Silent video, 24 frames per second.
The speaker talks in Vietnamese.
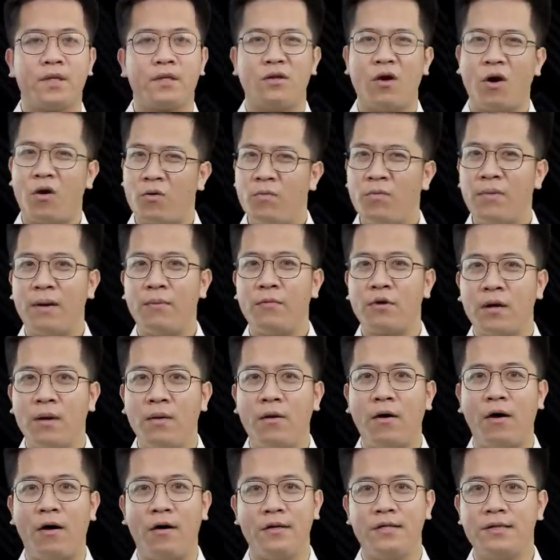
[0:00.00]
Đó cũng là một câu
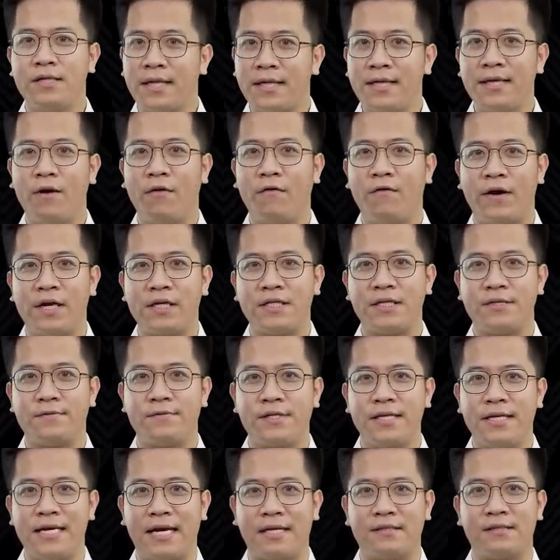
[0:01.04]
hỏi rất nhiều fan
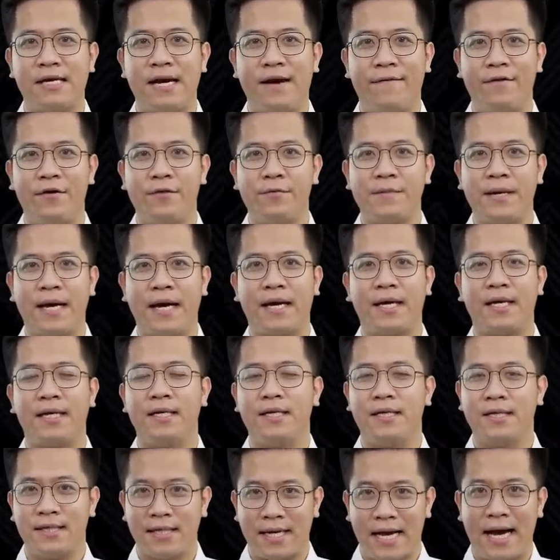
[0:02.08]
Chelsea đặt ra vào lúc này.
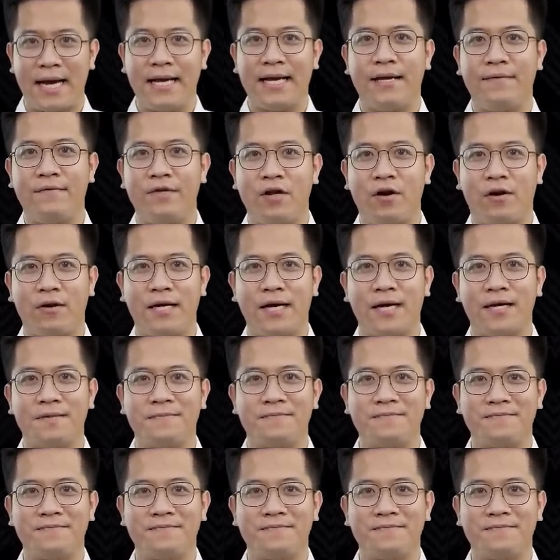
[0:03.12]
Hãy đến với nó nhé.